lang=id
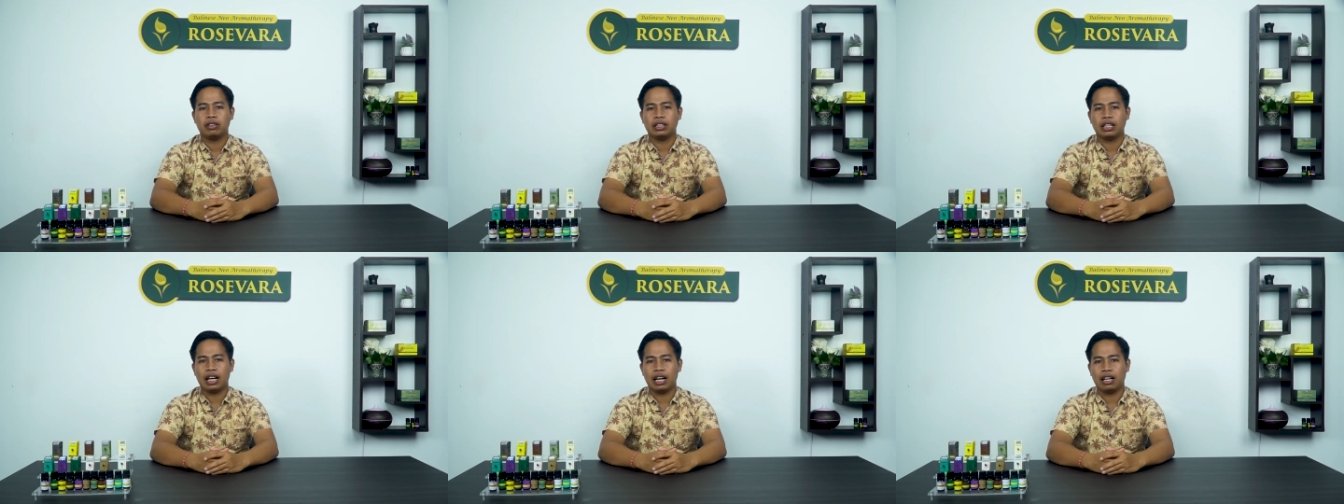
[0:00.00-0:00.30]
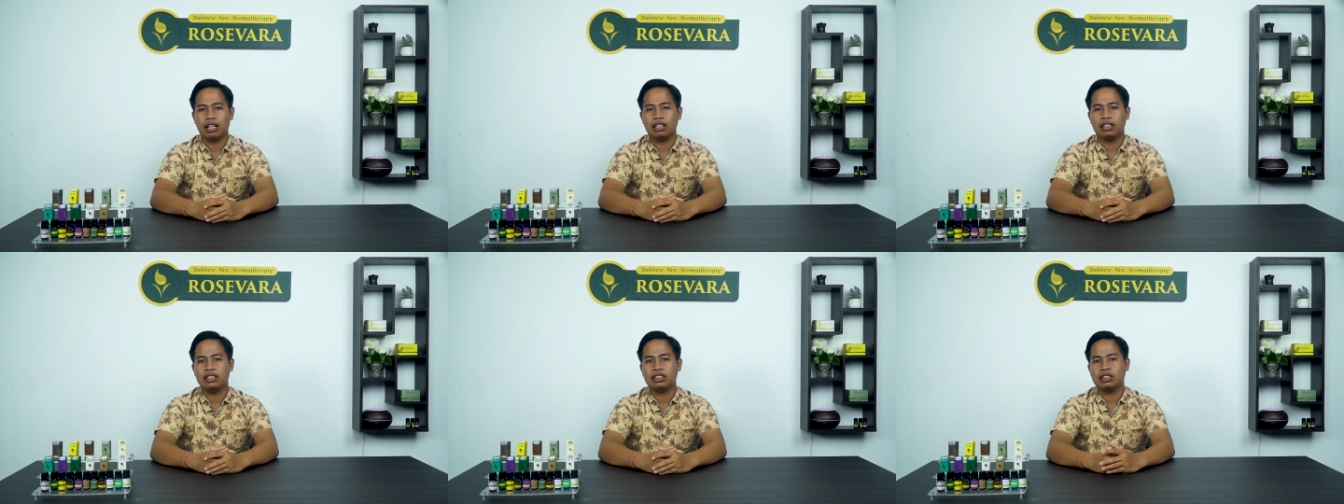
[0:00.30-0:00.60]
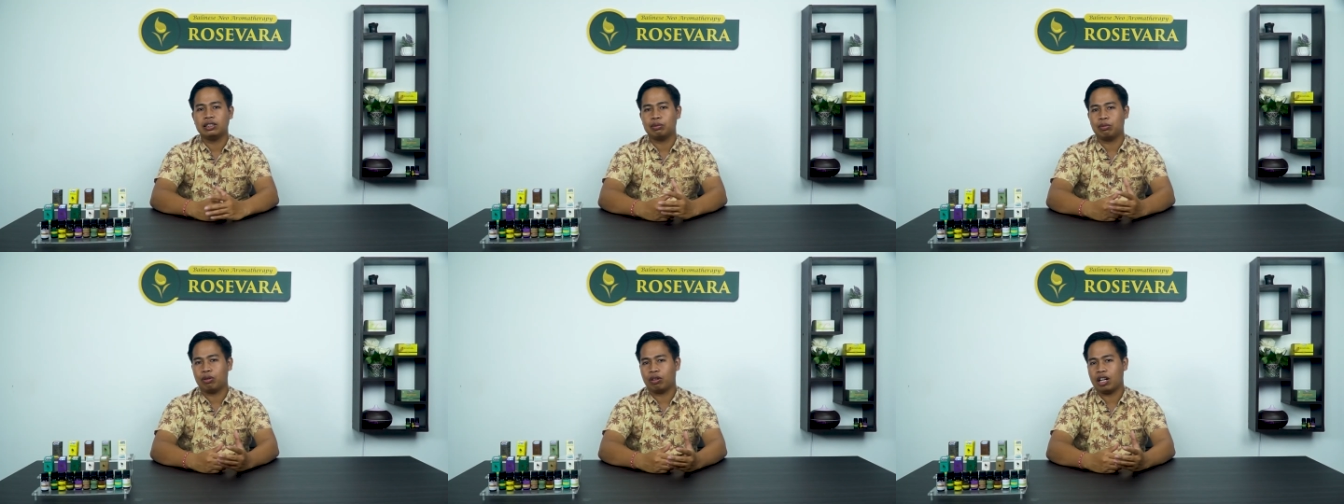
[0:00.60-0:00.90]
Nah,
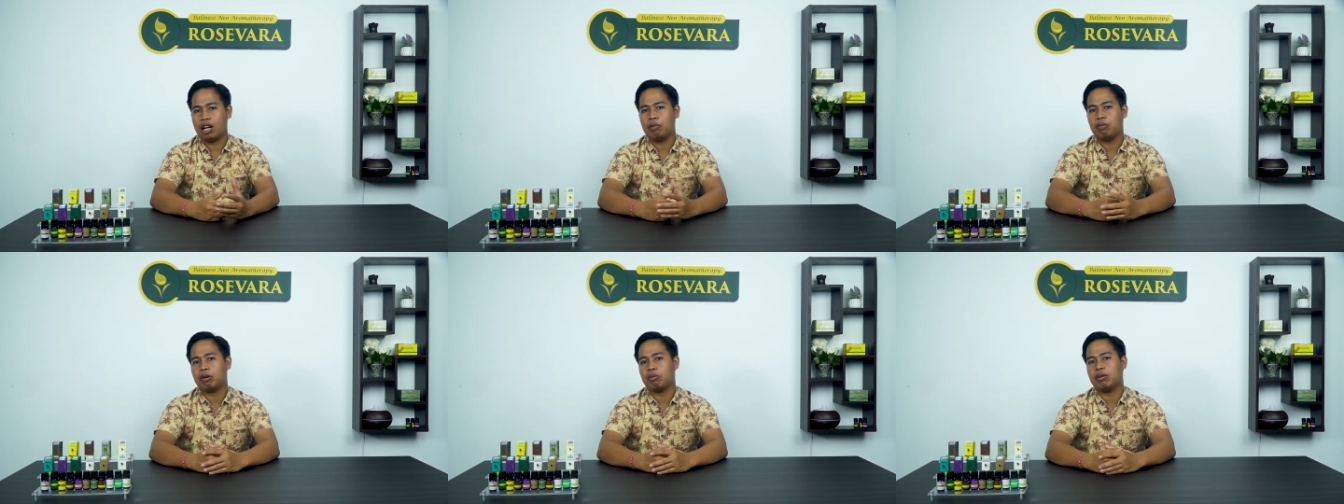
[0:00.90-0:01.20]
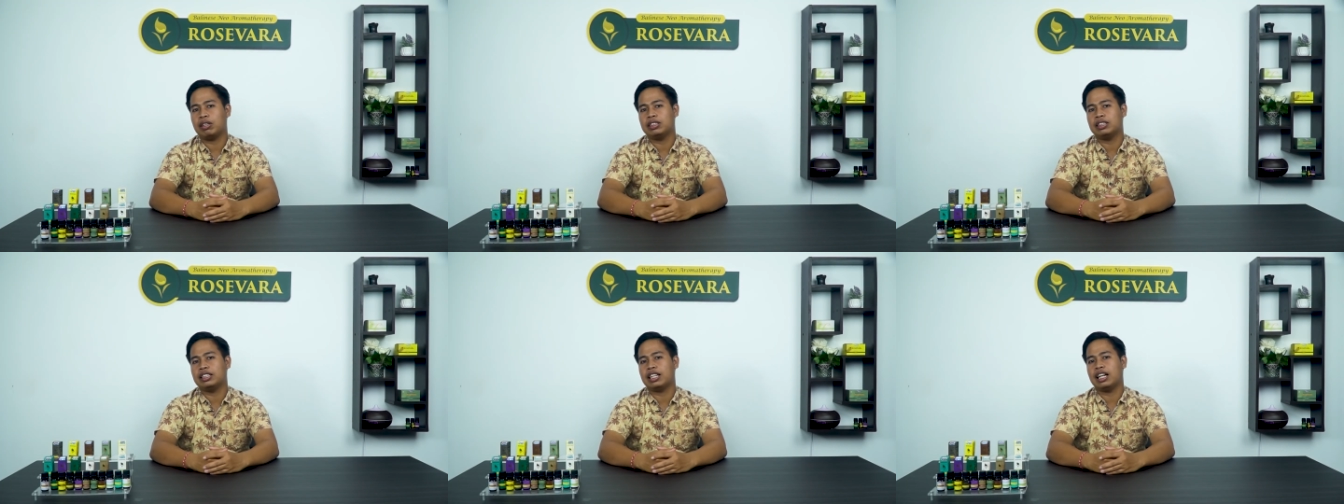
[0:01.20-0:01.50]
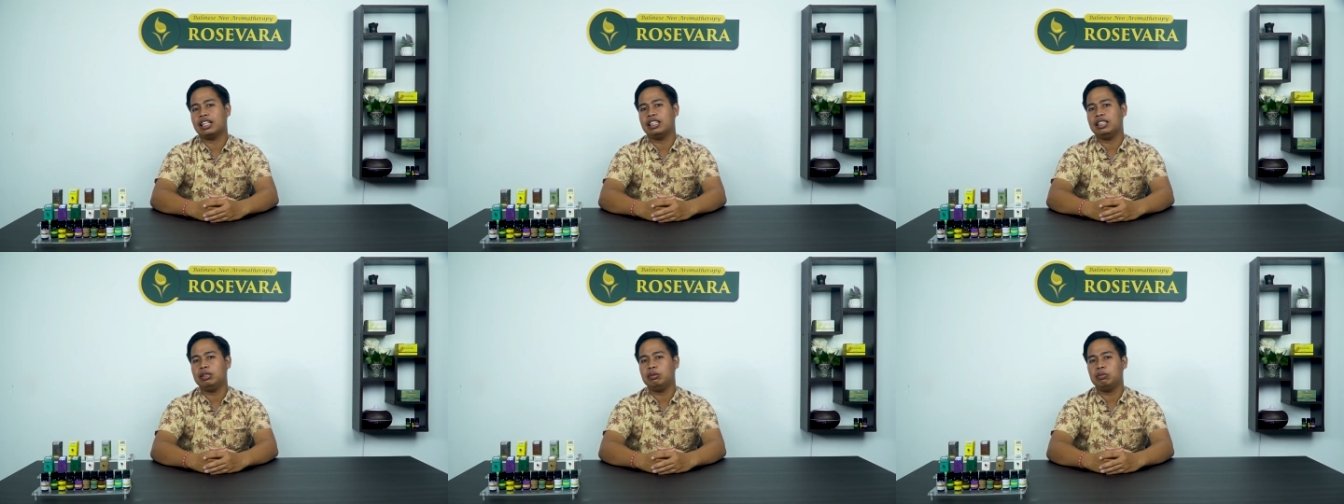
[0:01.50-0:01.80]
semoga informasi
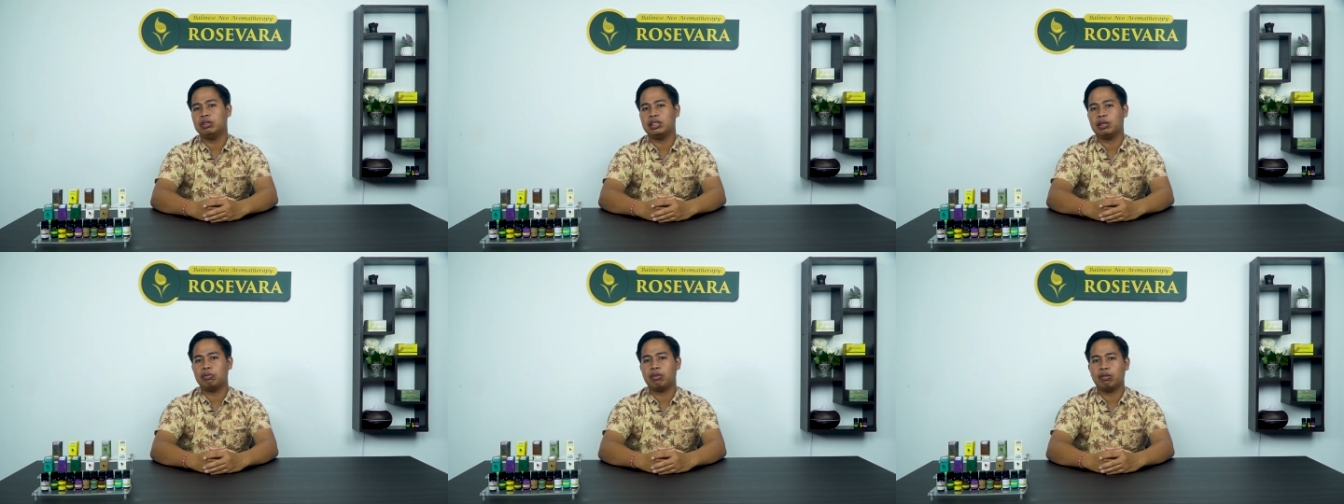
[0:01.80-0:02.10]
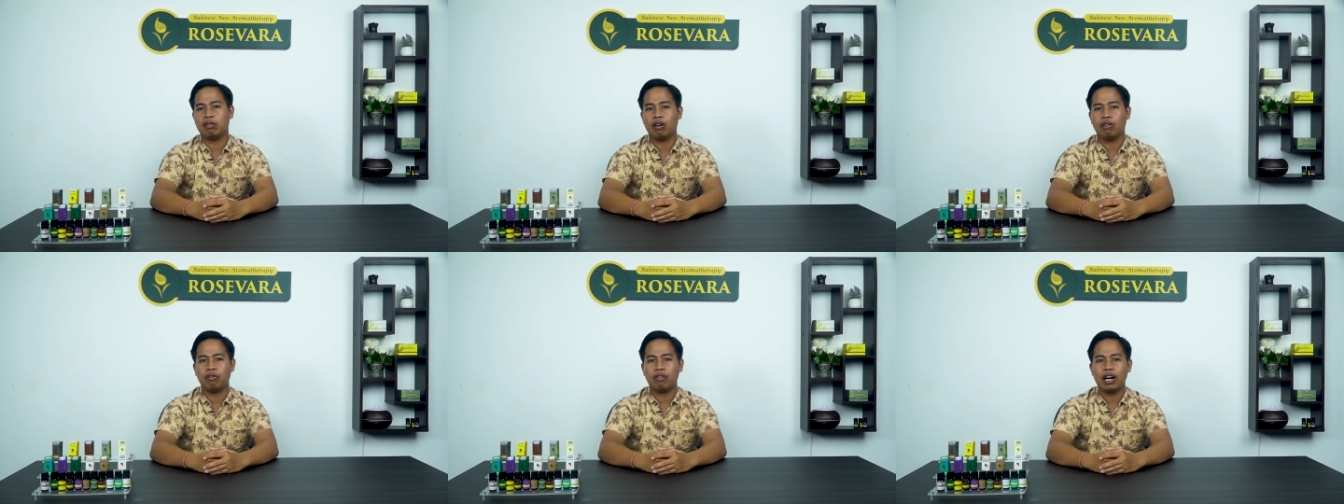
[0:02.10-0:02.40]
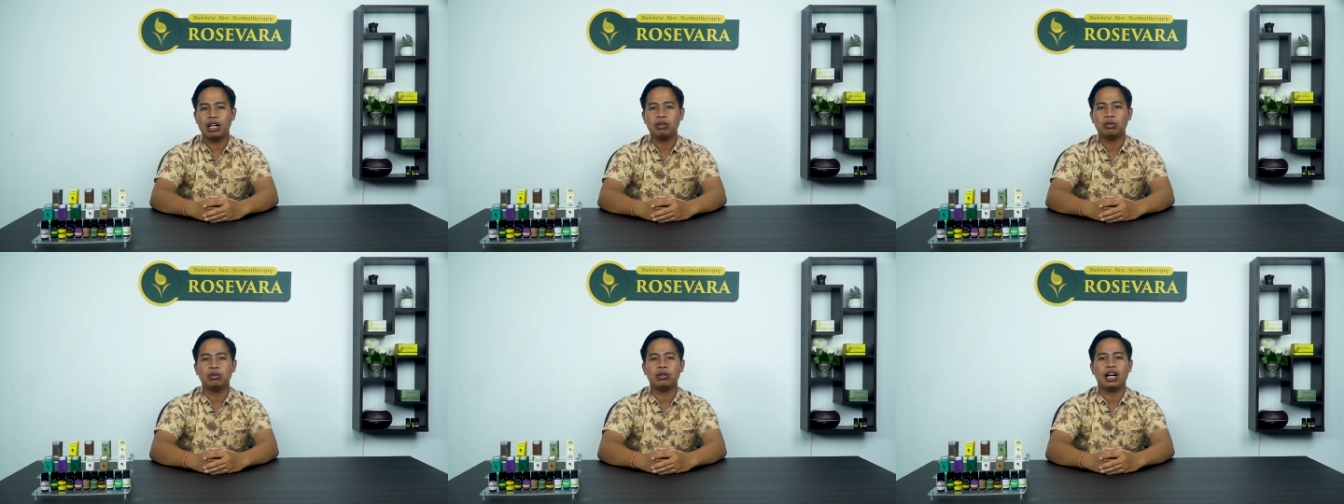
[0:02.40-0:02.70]
tadi bisa
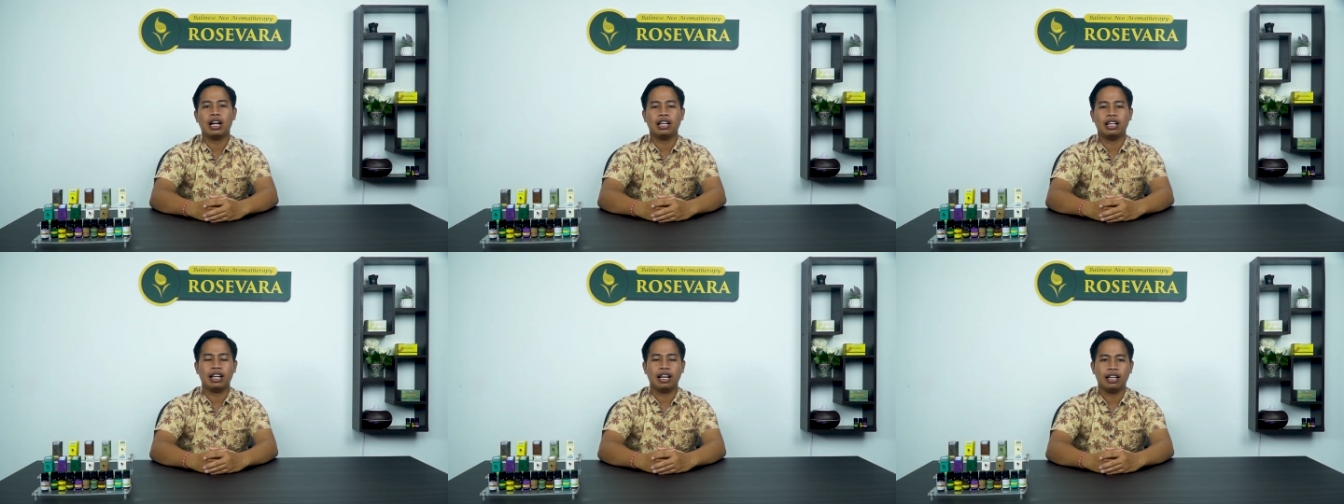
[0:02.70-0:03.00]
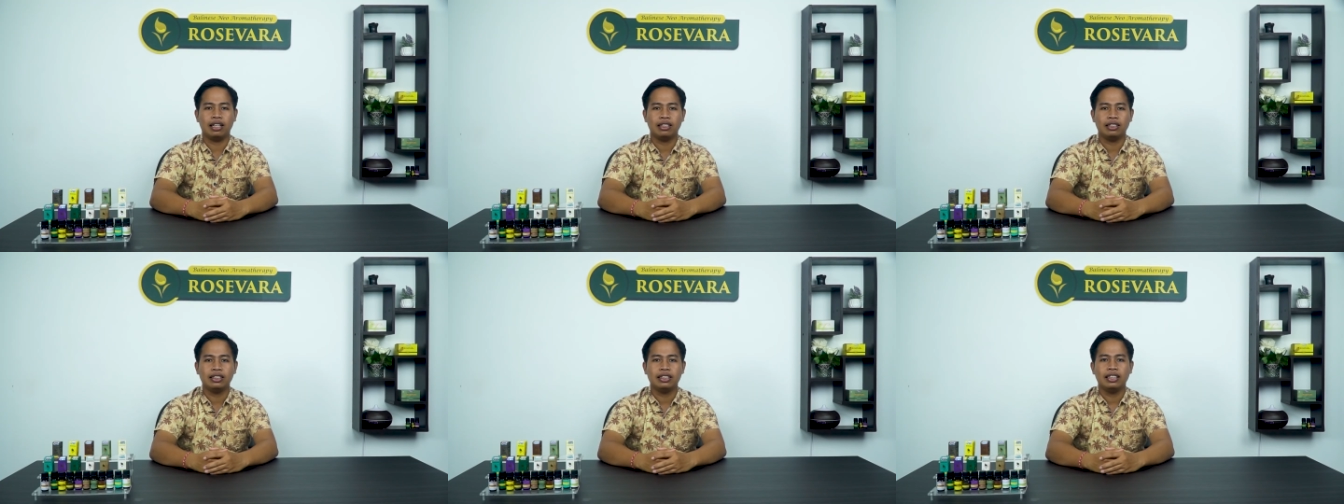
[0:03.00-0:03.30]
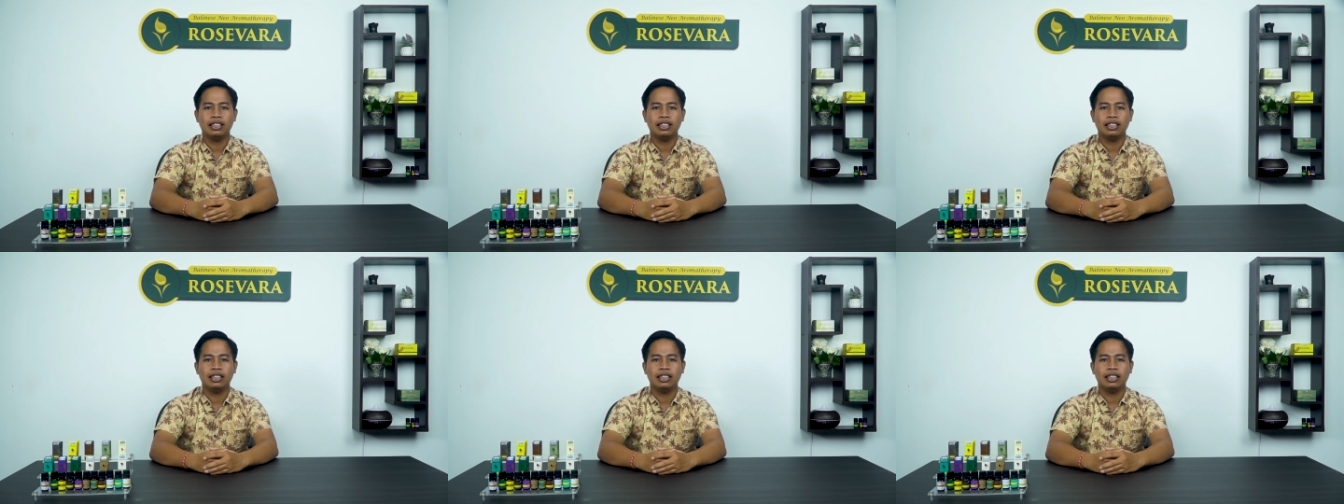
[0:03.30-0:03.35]
bermanfaat untuk Anda.